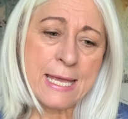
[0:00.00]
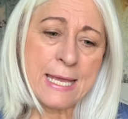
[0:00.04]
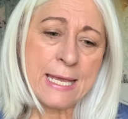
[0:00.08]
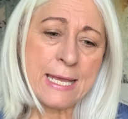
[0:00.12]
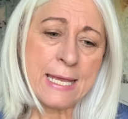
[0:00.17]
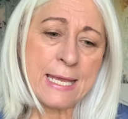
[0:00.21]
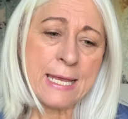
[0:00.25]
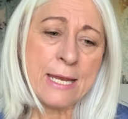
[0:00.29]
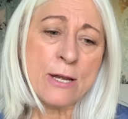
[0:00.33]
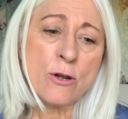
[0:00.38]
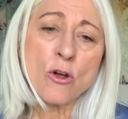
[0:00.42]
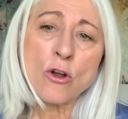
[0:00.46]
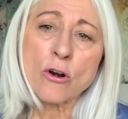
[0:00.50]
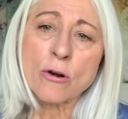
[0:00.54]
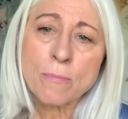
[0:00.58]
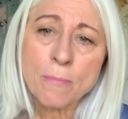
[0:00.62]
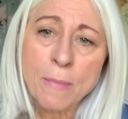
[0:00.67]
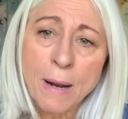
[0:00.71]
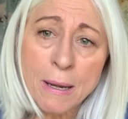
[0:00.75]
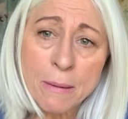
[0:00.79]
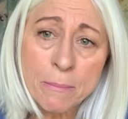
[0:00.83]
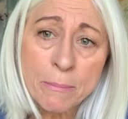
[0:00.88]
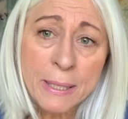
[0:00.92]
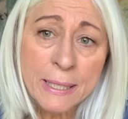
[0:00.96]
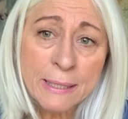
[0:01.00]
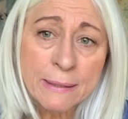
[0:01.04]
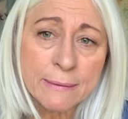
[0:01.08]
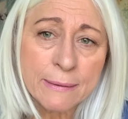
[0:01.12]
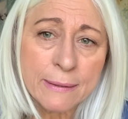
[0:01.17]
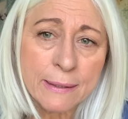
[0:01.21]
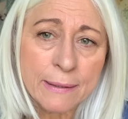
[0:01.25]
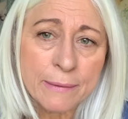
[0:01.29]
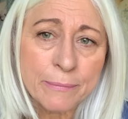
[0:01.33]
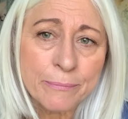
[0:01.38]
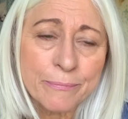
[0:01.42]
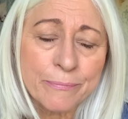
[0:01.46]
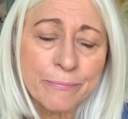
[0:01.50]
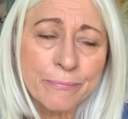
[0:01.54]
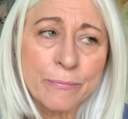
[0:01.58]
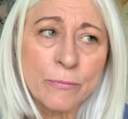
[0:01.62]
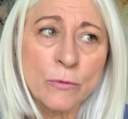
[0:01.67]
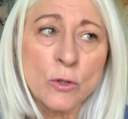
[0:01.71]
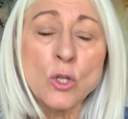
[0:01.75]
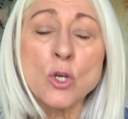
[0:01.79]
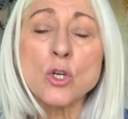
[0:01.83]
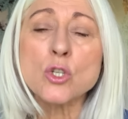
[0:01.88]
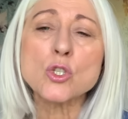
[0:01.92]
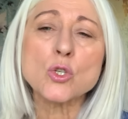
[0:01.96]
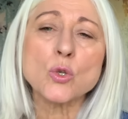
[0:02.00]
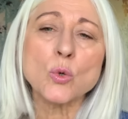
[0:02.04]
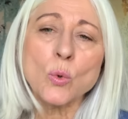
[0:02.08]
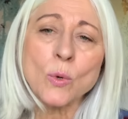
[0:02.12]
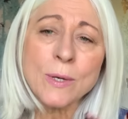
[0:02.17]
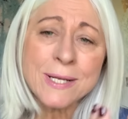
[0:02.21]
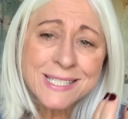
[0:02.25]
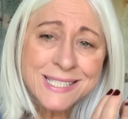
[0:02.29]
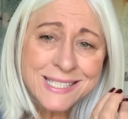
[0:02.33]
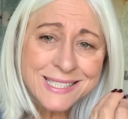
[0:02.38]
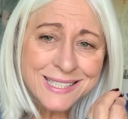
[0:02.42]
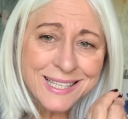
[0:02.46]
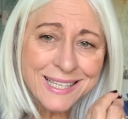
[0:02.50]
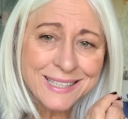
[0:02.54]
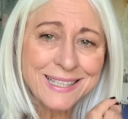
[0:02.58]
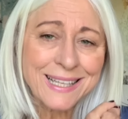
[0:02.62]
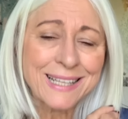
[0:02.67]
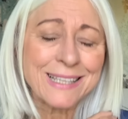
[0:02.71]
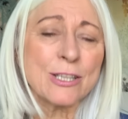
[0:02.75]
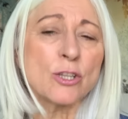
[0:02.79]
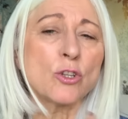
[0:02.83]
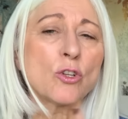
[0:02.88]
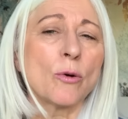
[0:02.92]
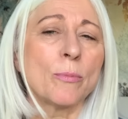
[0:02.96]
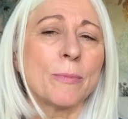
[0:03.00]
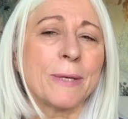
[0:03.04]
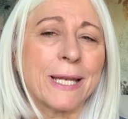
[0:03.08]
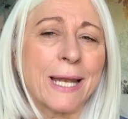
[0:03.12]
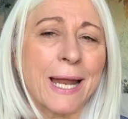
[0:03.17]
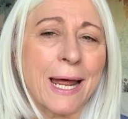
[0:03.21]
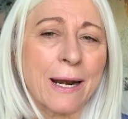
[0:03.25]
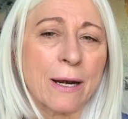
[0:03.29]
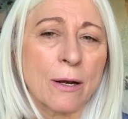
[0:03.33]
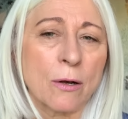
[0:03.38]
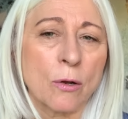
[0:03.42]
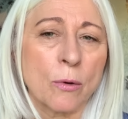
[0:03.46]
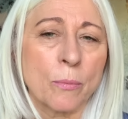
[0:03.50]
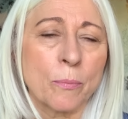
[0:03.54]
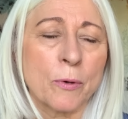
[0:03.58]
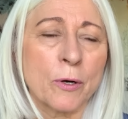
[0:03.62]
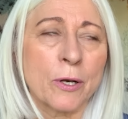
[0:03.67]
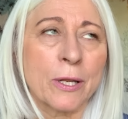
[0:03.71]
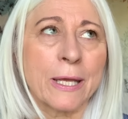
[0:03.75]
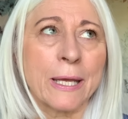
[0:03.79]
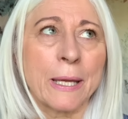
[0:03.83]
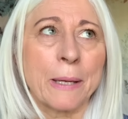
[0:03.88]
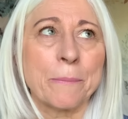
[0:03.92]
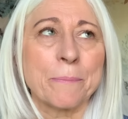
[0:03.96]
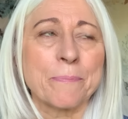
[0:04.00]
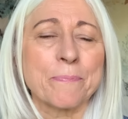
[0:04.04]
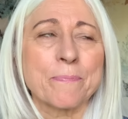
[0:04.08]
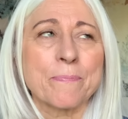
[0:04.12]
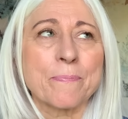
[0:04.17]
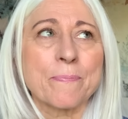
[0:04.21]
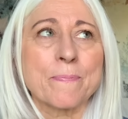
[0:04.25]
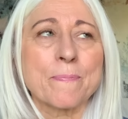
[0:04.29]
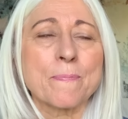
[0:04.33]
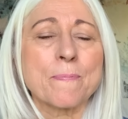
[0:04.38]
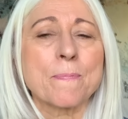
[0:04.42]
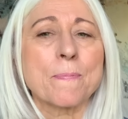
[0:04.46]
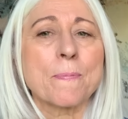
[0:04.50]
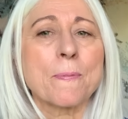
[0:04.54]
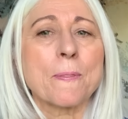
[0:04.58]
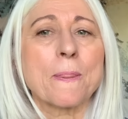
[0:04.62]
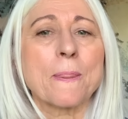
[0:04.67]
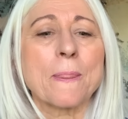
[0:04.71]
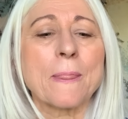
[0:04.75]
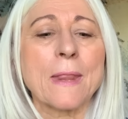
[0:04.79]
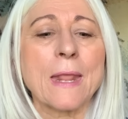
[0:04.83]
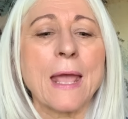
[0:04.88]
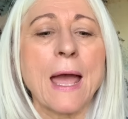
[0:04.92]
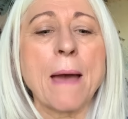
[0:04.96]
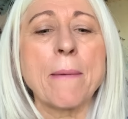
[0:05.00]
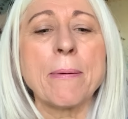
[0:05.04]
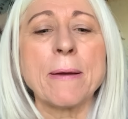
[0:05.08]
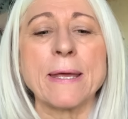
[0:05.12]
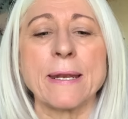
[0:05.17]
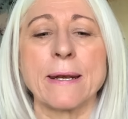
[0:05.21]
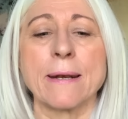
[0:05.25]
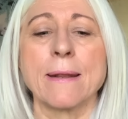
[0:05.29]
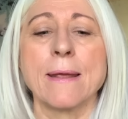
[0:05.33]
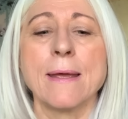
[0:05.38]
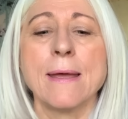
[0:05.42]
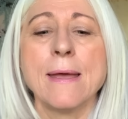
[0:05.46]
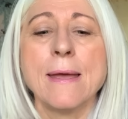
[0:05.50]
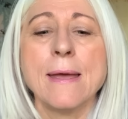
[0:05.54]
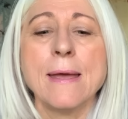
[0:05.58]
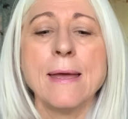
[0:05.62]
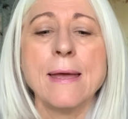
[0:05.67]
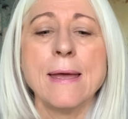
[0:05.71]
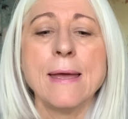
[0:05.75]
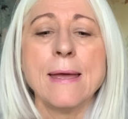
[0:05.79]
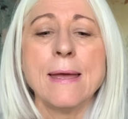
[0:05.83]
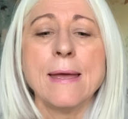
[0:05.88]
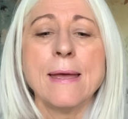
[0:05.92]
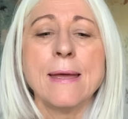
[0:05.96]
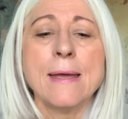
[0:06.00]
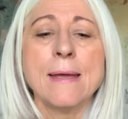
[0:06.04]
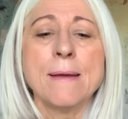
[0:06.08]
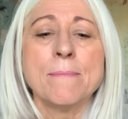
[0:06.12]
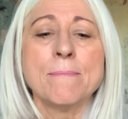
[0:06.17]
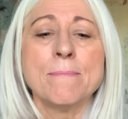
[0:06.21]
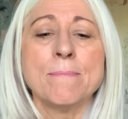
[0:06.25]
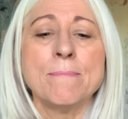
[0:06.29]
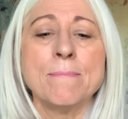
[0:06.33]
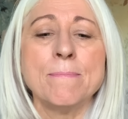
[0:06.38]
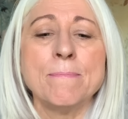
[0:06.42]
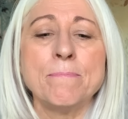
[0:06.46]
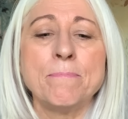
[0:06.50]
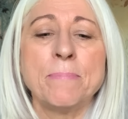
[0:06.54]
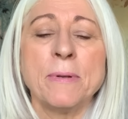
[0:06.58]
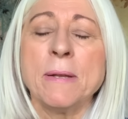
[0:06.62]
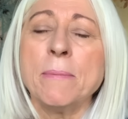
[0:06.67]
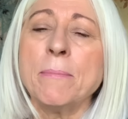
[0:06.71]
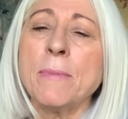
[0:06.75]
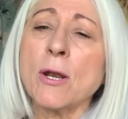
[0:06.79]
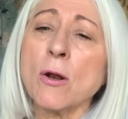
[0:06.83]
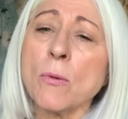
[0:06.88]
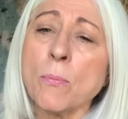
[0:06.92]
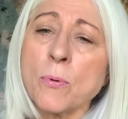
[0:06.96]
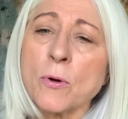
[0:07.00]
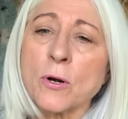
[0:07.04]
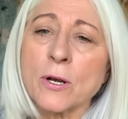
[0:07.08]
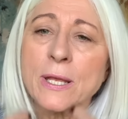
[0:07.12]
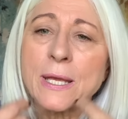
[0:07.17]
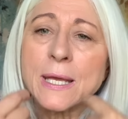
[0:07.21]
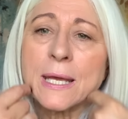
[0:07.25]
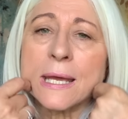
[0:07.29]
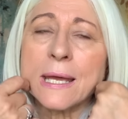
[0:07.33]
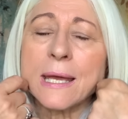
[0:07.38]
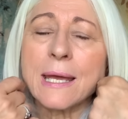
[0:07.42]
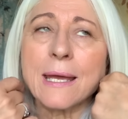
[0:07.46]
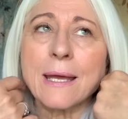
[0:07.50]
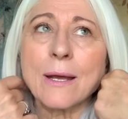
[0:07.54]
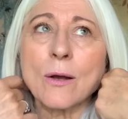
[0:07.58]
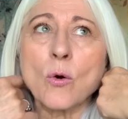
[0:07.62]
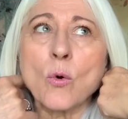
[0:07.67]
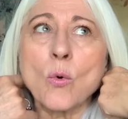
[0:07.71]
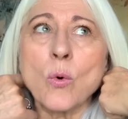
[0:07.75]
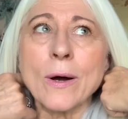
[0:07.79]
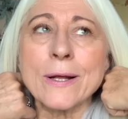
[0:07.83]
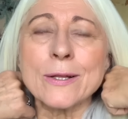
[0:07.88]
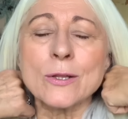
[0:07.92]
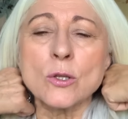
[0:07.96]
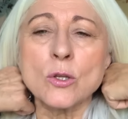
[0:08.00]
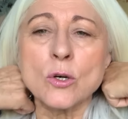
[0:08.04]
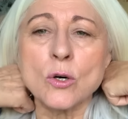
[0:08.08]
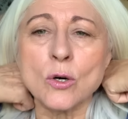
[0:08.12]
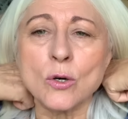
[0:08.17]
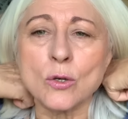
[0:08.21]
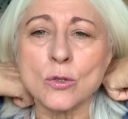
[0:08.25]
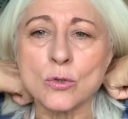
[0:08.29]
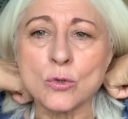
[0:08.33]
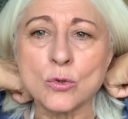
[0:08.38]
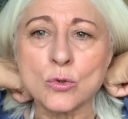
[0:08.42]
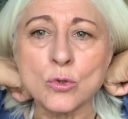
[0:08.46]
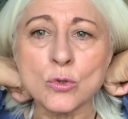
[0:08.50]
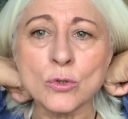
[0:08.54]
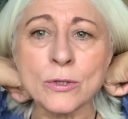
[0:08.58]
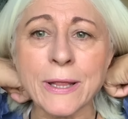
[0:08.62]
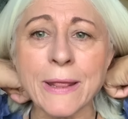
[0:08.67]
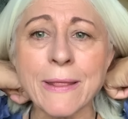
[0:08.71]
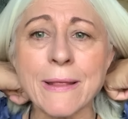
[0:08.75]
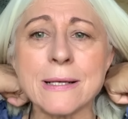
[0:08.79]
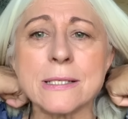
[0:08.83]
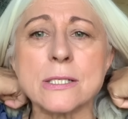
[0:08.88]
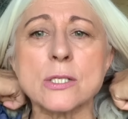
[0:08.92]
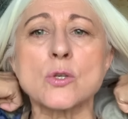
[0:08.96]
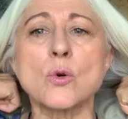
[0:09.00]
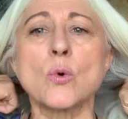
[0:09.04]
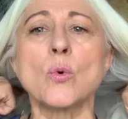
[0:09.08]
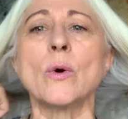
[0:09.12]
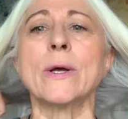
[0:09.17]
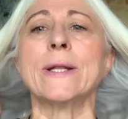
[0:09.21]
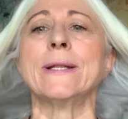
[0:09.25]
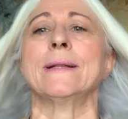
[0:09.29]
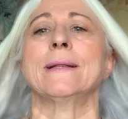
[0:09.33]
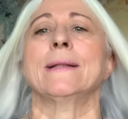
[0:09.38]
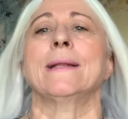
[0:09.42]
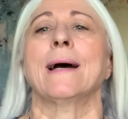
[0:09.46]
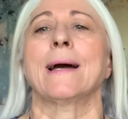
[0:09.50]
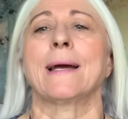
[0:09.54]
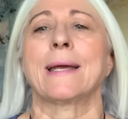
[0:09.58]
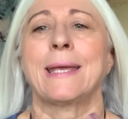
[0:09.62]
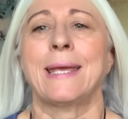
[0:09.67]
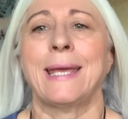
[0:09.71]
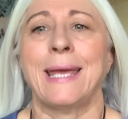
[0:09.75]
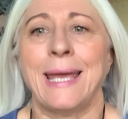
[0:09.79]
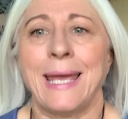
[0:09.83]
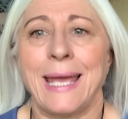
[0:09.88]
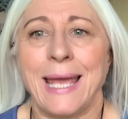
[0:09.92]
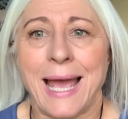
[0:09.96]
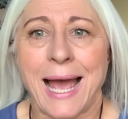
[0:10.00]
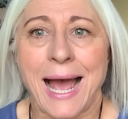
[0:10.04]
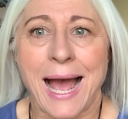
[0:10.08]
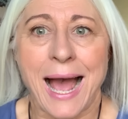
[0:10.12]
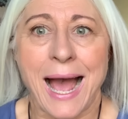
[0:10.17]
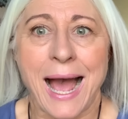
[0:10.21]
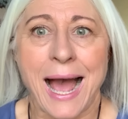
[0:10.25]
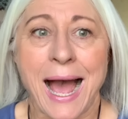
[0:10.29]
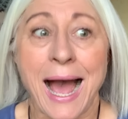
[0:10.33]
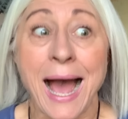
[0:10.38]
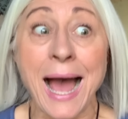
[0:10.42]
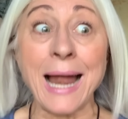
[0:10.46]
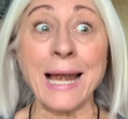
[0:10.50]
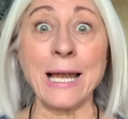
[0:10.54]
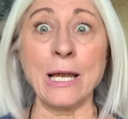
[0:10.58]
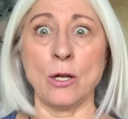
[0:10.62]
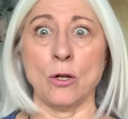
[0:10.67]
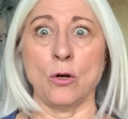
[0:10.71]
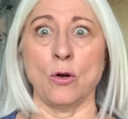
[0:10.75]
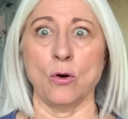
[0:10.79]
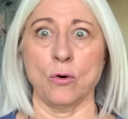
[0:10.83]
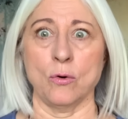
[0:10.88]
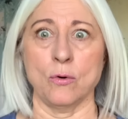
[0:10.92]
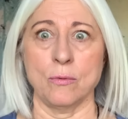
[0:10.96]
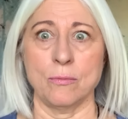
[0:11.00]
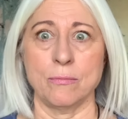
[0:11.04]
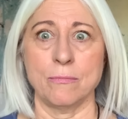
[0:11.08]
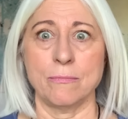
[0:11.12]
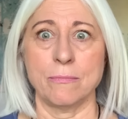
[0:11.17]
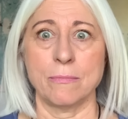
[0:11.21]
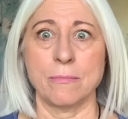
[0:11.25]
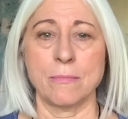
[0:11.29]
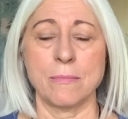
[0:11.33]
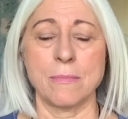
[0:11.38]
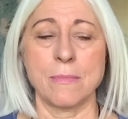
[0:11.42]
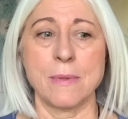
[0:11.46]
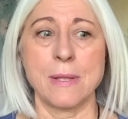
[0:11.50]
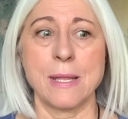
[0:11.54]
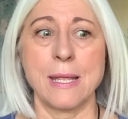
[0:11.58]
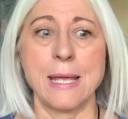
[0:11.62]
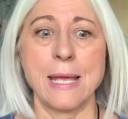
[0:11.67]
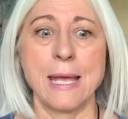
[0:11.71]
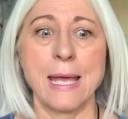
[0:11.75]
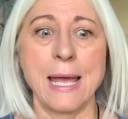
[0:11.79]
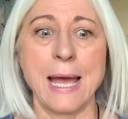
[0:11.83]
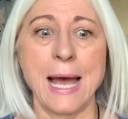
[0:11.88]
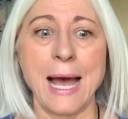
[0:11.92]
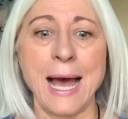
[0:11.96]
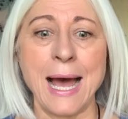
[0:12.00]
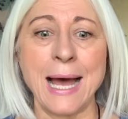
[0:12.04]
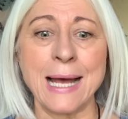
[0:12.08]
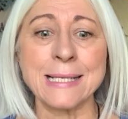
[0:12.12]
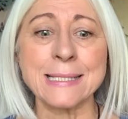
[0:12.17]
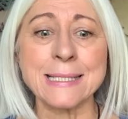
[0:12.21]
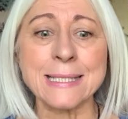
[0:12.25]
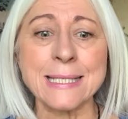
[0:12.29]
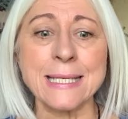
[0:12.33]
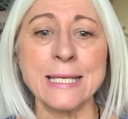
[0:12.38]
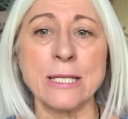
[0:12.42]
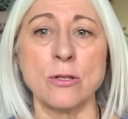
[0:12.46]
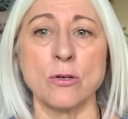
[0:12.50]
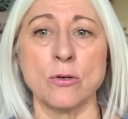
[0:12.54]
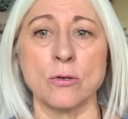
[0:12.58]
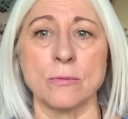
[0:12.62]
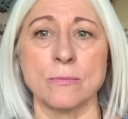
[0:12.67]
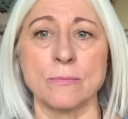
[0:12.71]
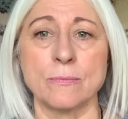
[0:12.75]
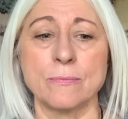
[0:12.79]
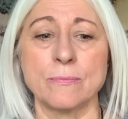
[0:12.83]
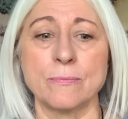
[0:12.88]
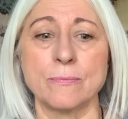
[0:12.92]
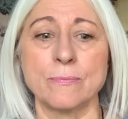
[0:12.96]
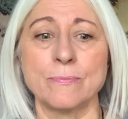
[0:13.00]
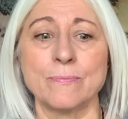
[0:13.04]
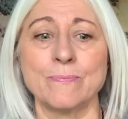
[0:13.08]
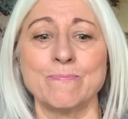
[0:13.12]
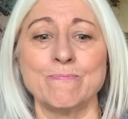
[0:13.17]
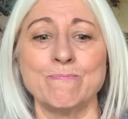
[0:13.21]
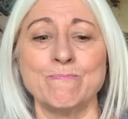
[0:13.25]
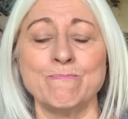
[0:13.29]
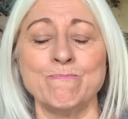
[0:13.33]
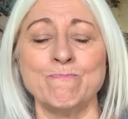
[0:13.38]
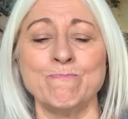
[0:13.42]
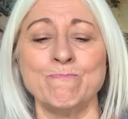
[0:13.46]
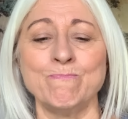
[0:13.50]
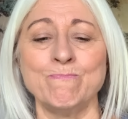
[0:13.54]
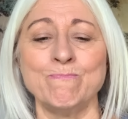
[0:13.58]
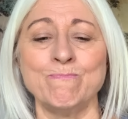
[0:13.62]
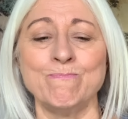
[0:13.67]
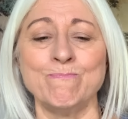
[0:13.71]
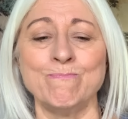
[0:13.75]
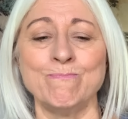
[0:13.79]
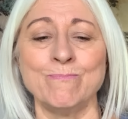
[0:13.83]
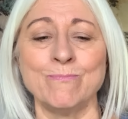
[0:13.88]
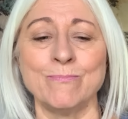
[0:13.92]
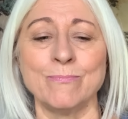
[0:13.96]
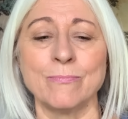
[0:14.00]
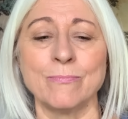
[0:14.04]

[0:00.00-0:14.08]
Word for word: Y normalmente nos cuesta tanto mirarlo porque, a ver, mm, primero porque cuando tú te das cuenta que algo ha sido mm,